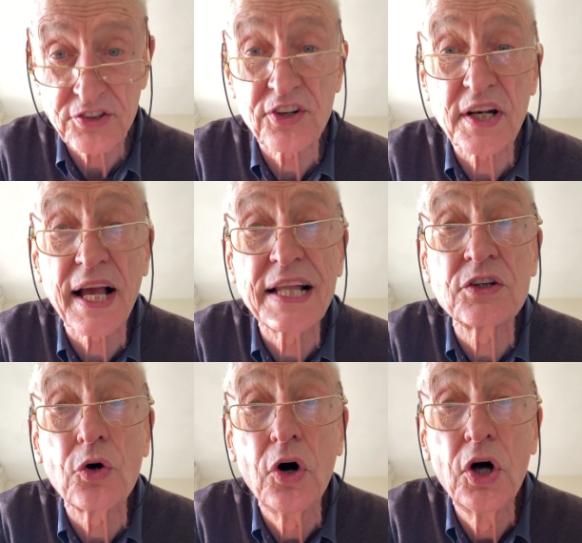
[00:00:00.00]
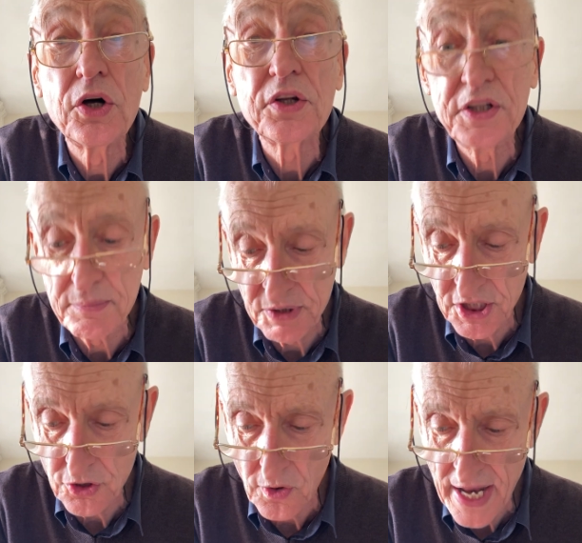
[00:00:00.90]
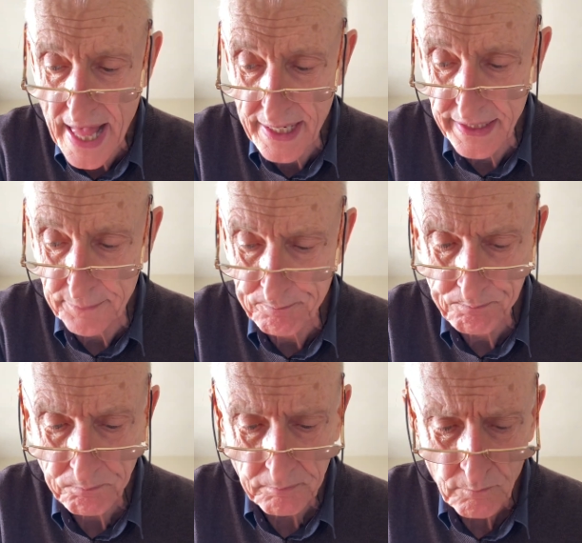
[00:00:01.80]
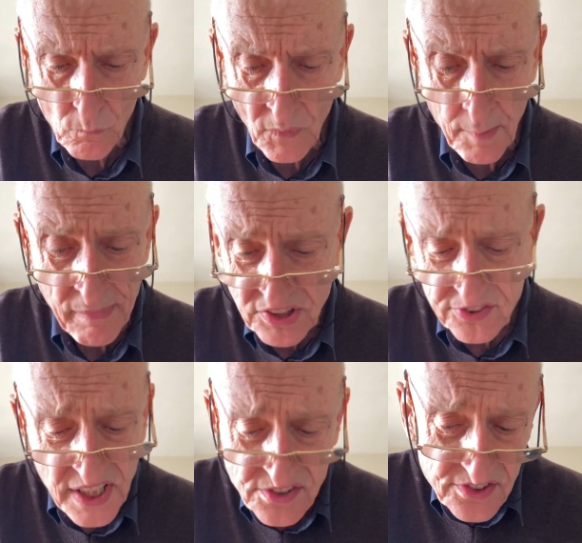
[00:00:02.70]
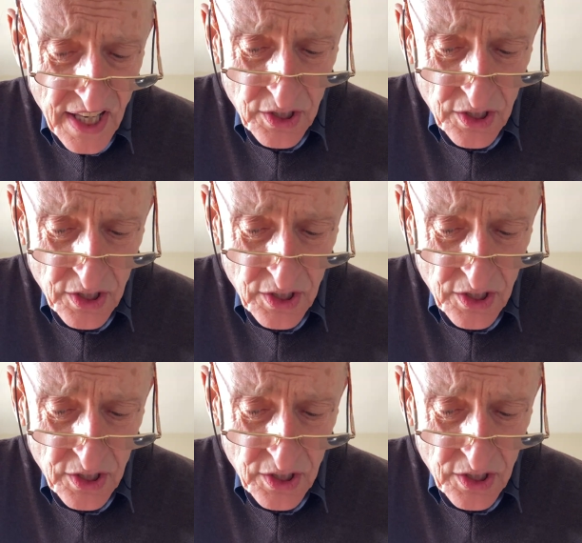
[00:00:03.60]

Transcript: cercando di migliorare, ma senza